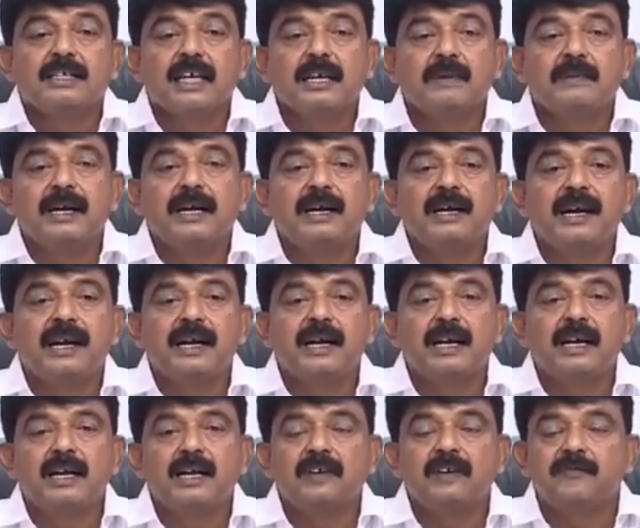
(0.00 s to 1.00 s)
అసైన్మెంట్
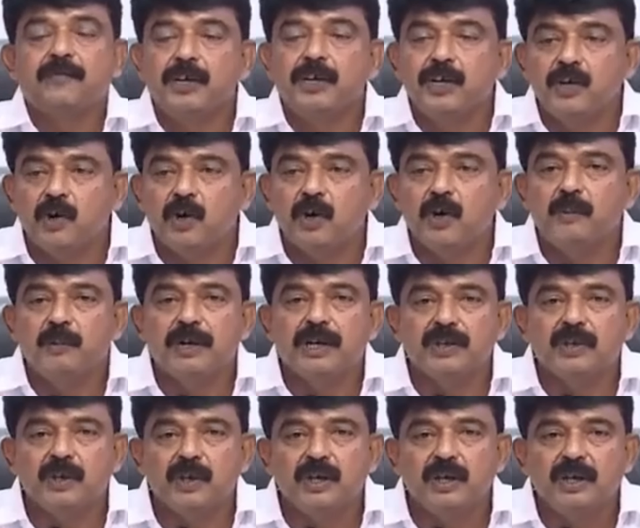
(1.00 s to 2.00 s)
ల్యాండ్లని ఫ్రీహోల్డ్
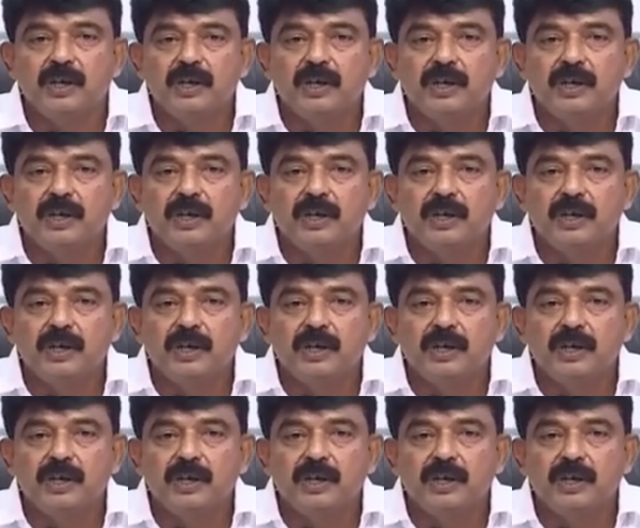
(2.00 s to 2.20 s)
పేరుతో